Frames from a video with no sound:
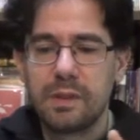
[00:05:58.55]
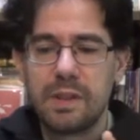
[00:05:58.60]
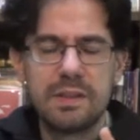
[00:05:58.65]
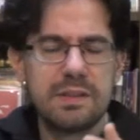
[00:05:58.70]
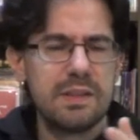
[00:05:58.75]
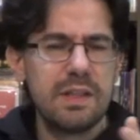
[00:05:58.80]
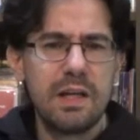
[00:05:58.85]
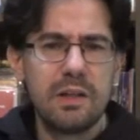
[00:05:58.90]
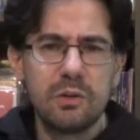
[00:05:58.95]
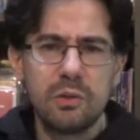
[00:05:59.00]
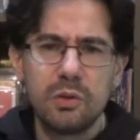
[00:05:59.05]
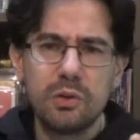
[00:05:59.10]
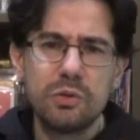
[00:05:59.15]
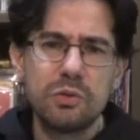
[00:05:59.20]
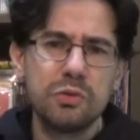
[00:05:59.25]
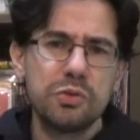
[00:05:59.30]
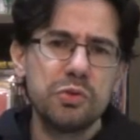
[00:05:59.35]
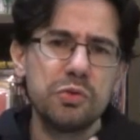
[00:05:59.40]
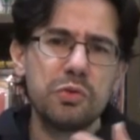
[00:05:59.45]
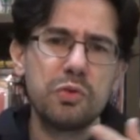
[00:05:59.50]
esse
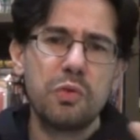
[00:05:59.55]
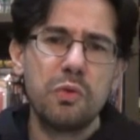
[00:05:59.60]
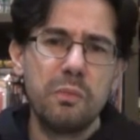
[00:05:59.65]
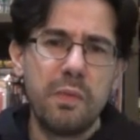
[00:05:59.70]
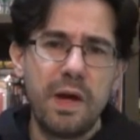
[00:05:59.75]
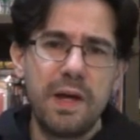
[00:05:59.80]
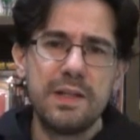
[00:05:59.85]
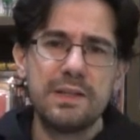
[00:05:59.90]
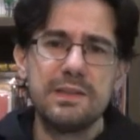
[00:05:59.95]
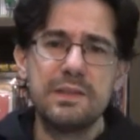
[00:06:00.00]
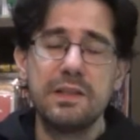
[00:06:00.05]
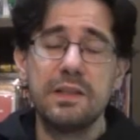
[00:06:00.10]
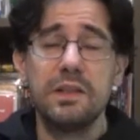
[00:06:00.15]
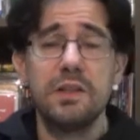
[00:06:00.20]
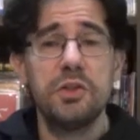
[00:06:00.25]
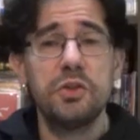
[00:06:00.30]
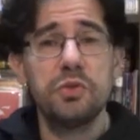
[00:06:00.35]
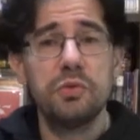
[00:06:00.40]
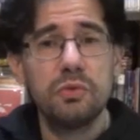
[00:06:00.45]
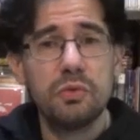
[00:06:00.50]
garoto, junto com o mestre
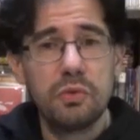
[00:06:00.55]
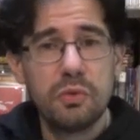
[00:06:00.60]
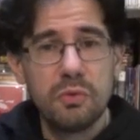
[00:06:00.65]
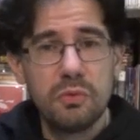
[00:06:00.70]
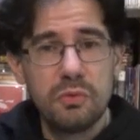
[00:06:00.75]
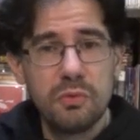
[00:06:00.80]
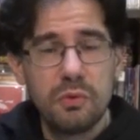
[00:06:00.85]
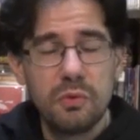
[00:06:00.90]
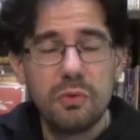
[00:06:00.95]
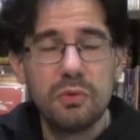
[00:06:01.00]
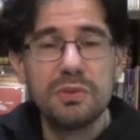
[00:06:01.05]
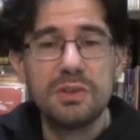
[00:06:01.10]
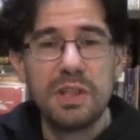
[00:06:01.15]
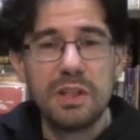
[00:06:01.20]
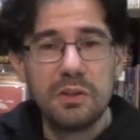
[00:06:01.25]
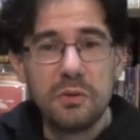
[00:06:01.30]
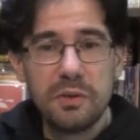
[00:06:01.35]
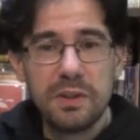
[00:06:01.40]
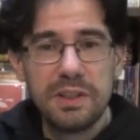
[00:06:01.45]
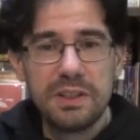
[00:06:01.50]
e junto com os
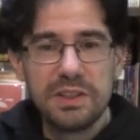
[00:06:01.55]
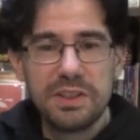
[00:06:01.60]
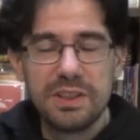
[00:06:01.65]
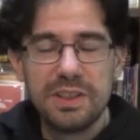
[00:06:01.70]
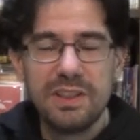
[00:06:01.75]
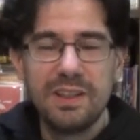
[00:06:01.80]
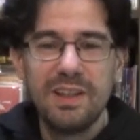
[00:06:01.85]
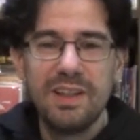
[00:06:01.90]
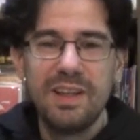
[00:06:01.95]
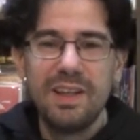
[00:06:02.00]
Atoishi,